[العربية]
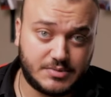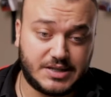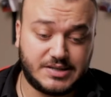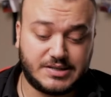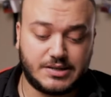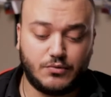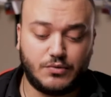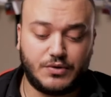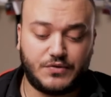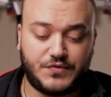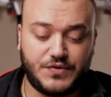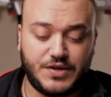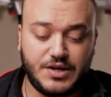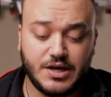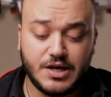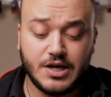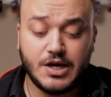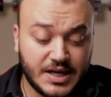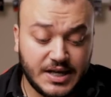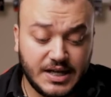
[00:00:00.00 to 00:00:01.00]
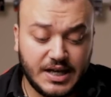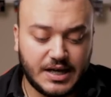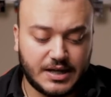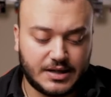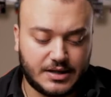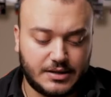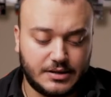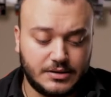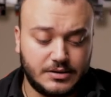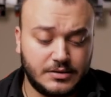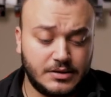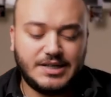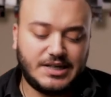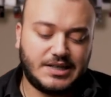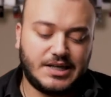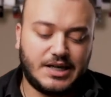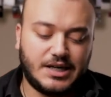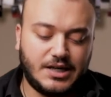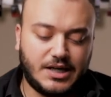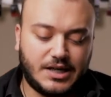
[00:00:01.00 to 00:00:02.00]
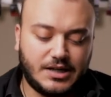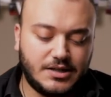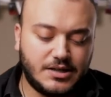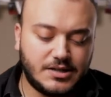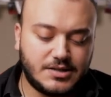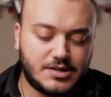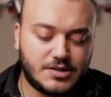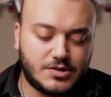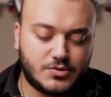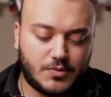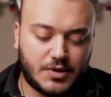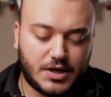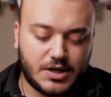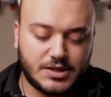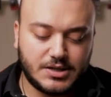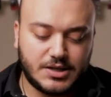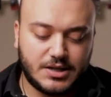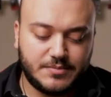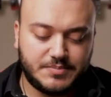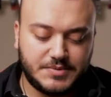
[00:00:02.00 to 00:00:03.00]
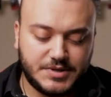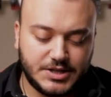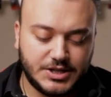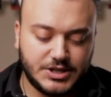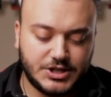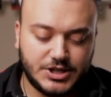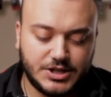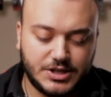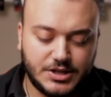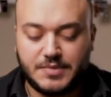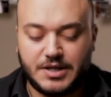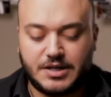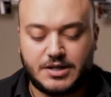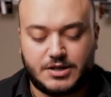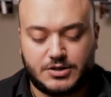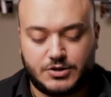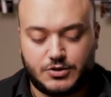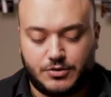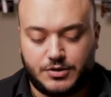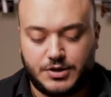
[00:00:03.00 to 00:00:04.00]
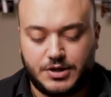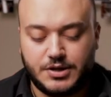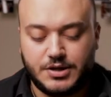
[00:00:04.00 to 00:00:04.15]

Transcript: بدي اصور فيه الى اخره نحكي هلا عن الاكسسوارات اللي بتيجي بالكرتونه